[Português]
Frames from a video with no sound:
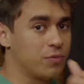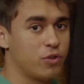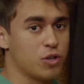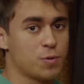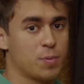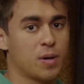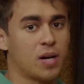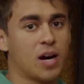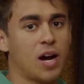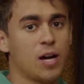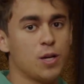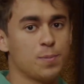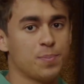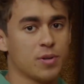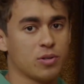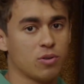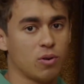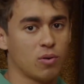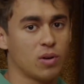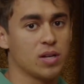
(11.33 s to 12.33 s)
vou explicar isso,
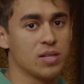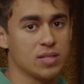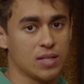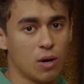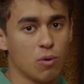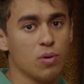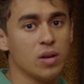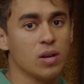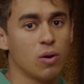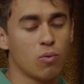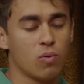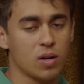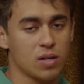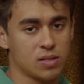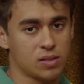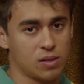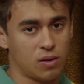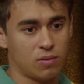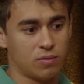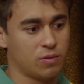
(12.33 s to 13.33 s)
pessoal. Boa cristão pergunta. e não
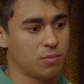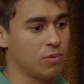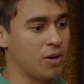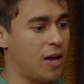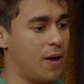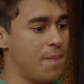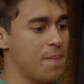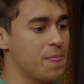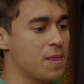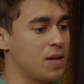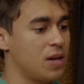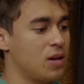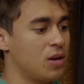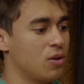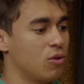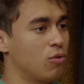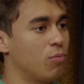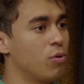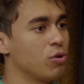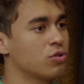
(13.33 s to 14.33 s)
cristão, vamos lá.
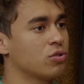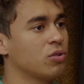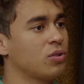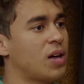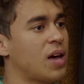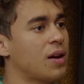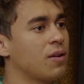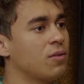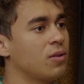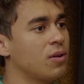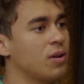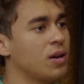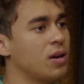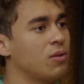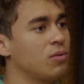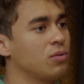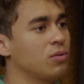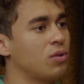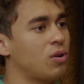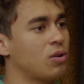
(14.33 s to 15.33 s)
O Bolsonaro não
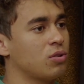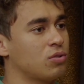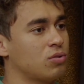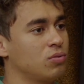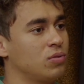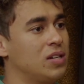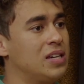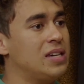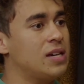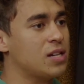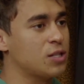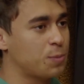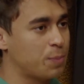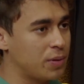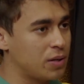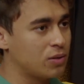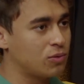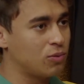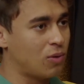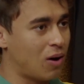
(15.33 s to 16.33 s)
é o nosso guia
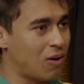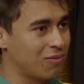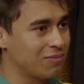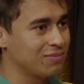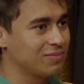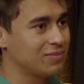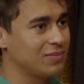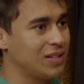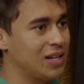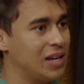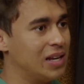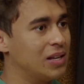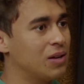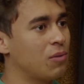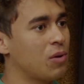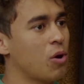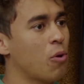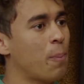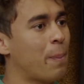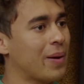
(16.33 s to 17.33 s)
espiritual. Ele
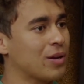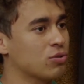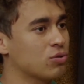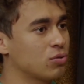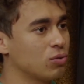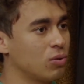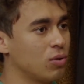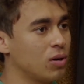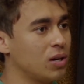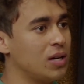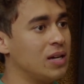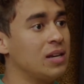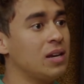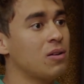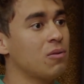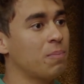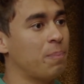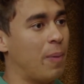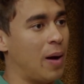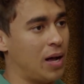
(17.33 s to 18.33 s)
não é um pastor e
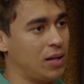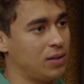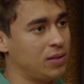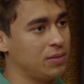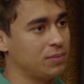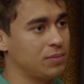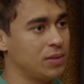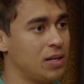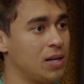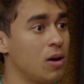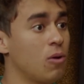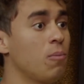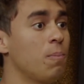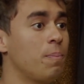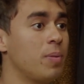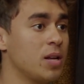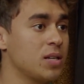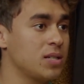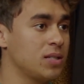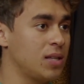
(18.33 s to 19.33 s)
nem um padre. Ele é um
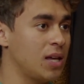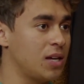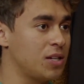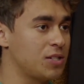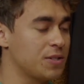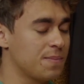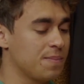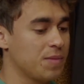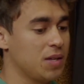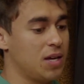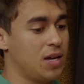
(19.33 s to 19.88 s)
presidente.